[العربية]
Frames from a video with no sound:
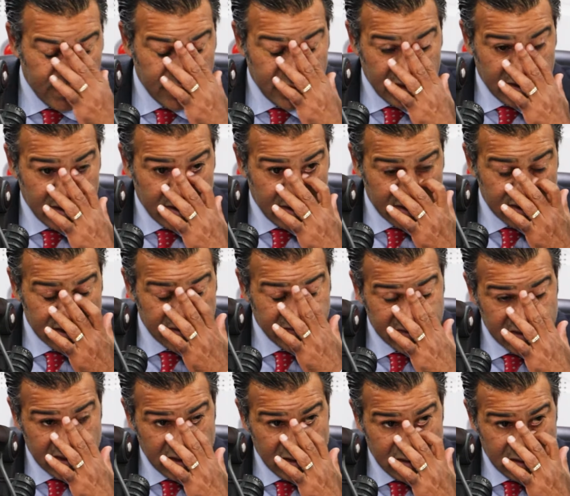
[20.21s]
آه
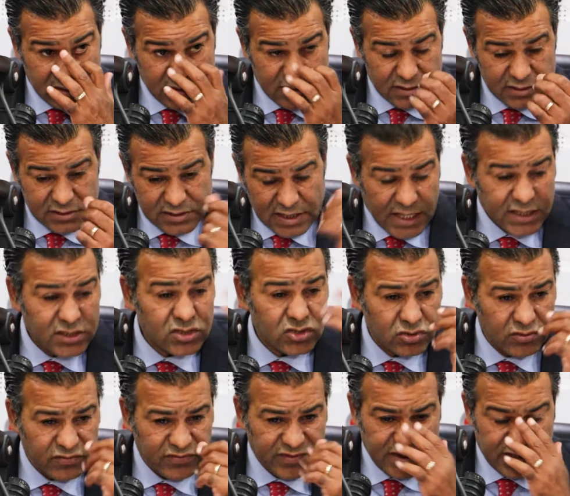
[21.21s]
تفصل
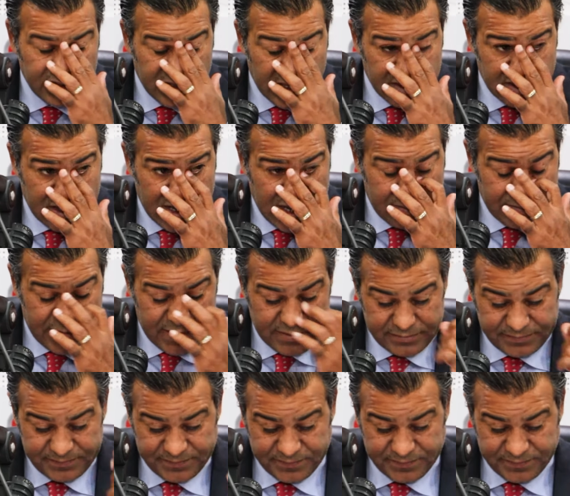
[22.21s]
تعسفيا عن العمل